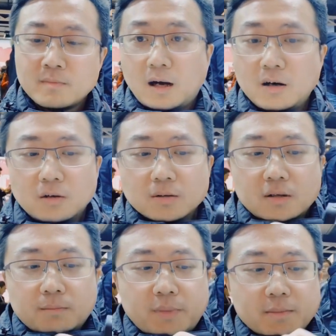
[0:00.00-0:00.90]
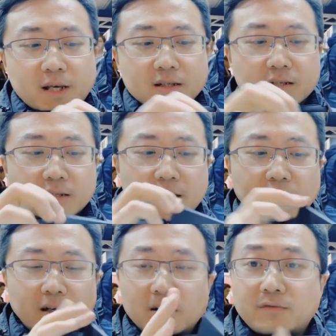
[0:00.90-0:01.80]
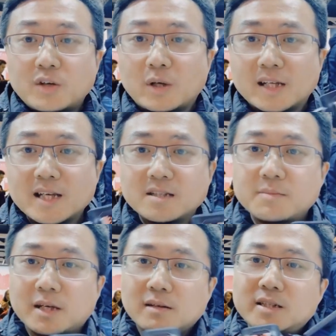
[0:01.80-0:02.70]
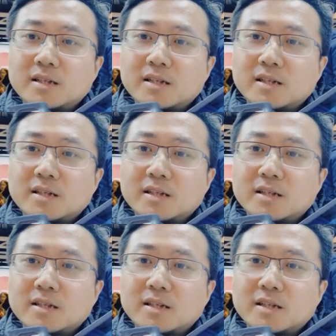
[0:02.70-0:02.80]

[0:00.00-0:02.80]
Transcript: 然后背面呢是这个翻转的液晶屏，